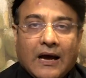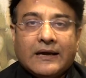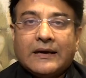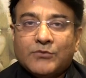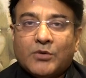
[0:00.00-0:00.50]

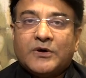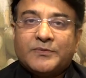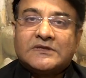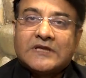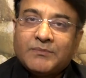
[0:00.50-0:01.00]
अगर मोहम्मद
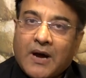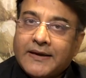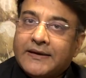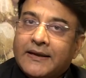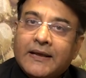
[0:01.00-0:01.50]
बिन
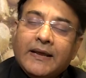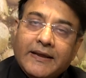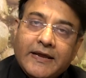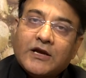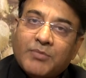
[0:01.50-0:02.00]
सलमान ने
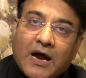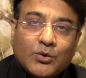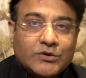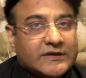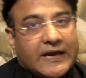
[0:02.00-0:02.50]
एक बार
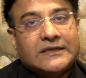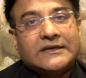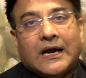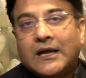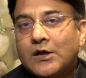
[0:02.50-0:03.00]
कुछ कह
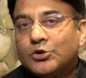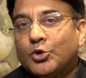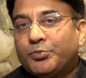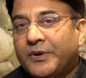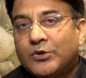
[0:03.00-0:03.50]
दिया
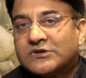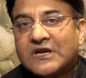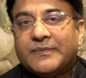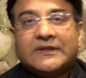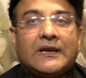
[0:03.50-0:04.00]
तो फिर
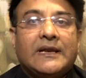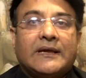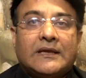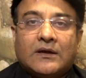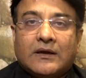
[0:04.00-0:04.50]
उसके
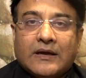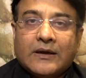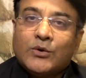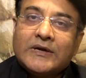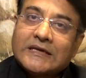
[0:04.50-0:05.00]
बदलने की के
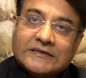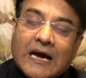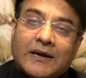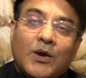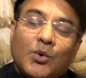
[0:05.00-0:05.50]
कोई
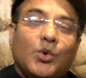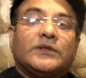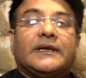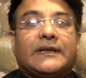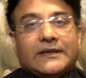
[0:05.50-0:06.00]
आसार
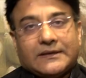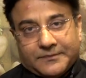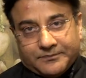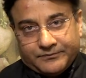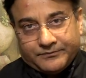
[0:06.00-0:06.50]
होते नहीं
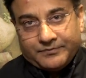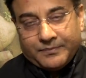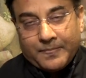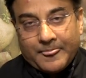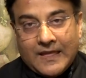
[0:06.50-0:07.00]
हैं
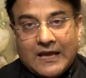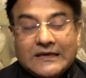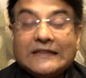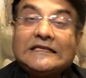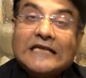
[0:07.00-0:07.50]

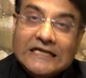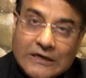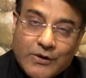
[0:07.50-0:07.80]
नतीजा ये